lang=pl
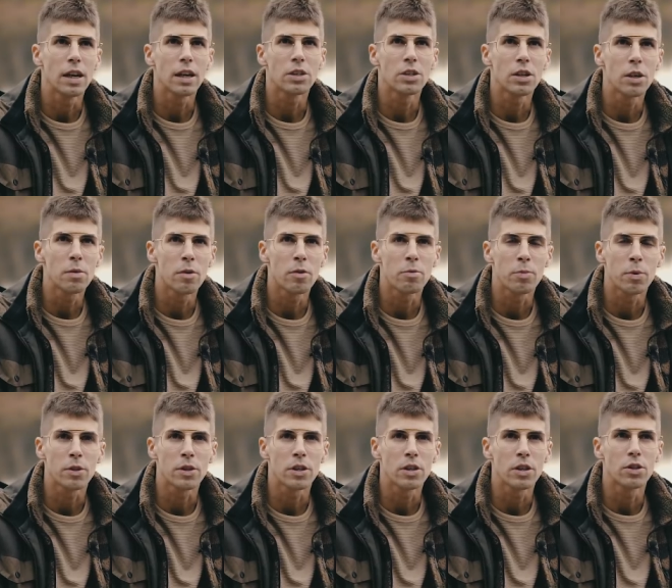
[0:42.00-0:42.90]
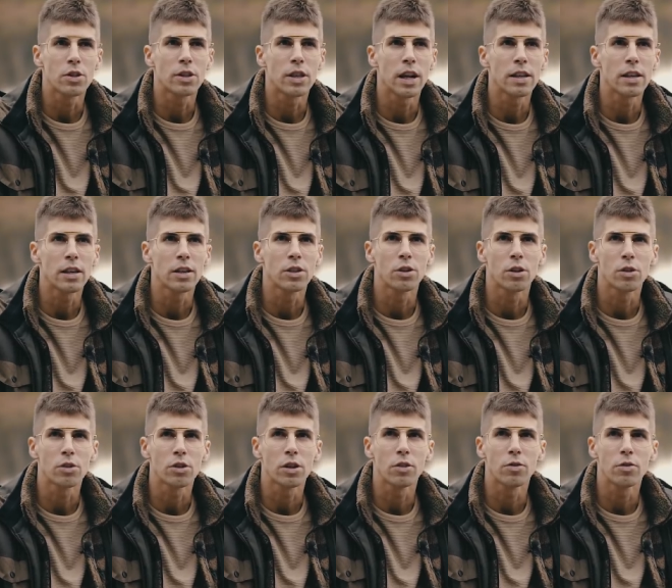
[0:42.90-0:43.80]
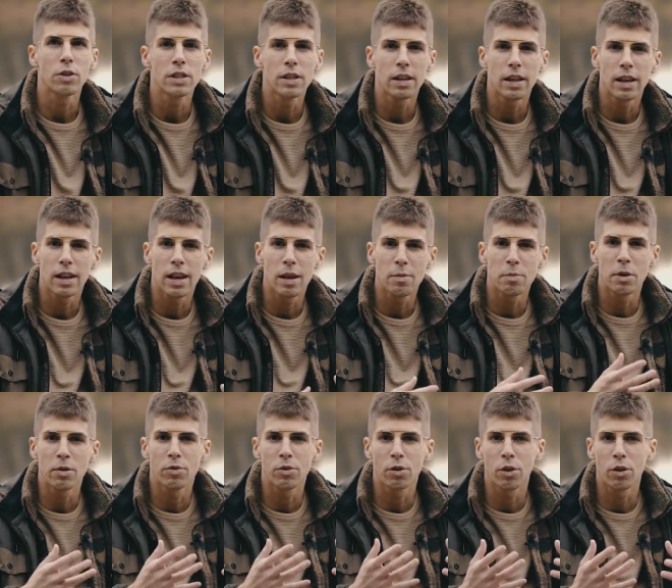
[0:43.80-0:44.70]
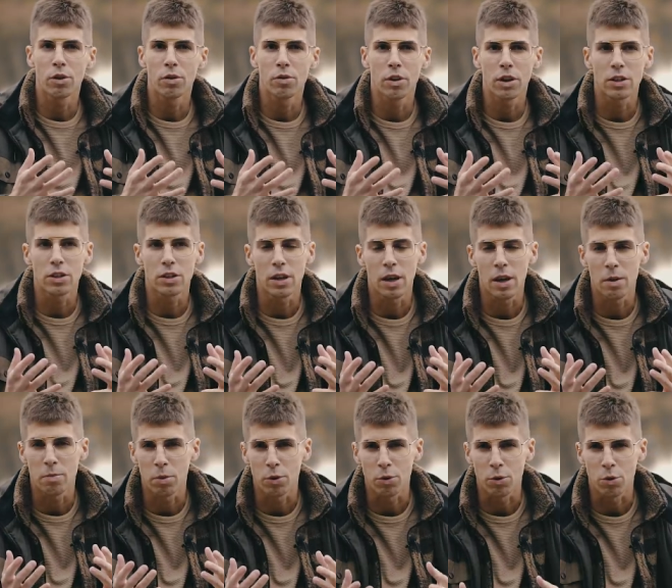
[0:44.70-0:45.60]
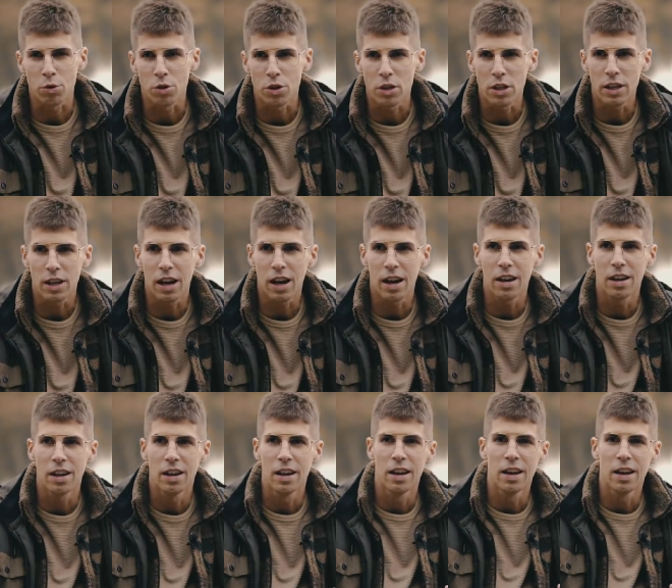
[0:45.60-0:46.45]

I ja siebie w procesie czytania książek widzę najlepiej w roli właśnie podróżnika,